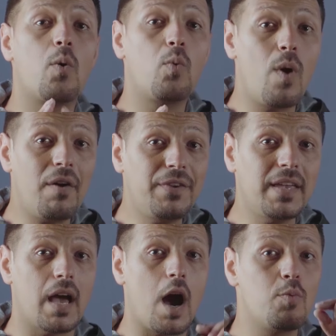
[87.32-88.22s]

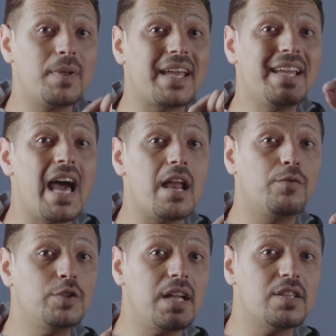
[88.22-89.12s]
وفي أو من خلال
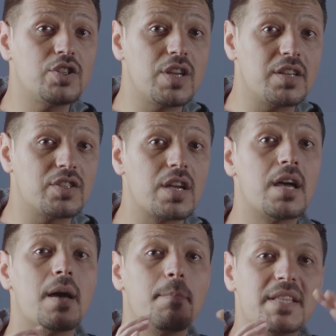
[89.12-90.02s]
فتحة الشرج
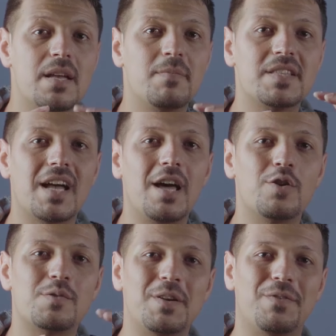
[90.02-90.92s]
بتم
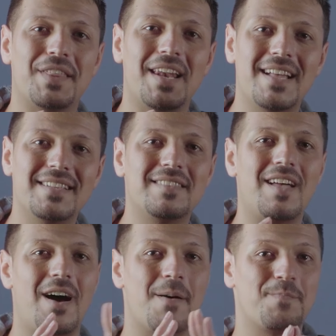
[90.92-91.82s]
التخلص من فضلات
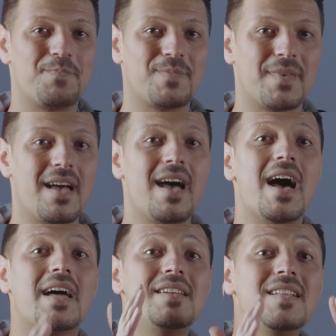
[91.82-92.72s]
الطعام
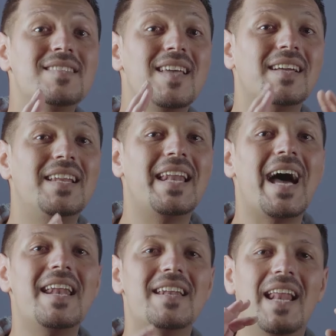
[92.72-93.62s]
ننتقل
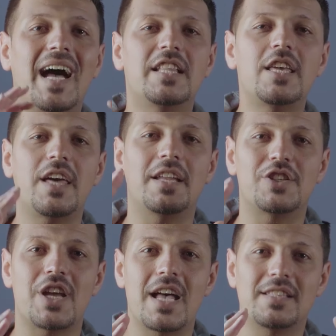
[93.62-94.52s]
الآن للحديث عن
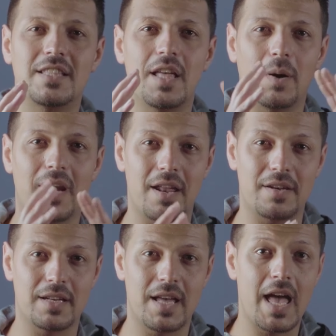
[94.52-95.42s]
جهاز الدوران
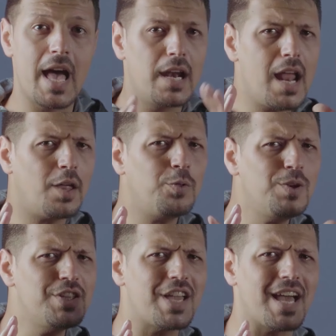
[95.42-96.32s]

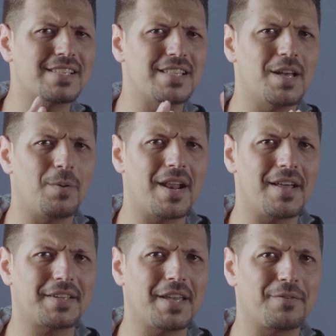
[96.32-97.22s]
لاحظوا لي جهاز
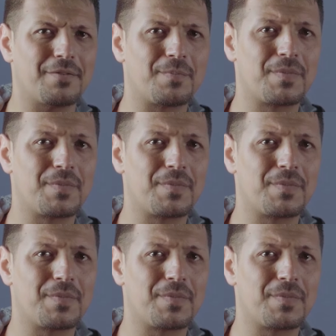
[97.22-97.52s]
الدوران كيف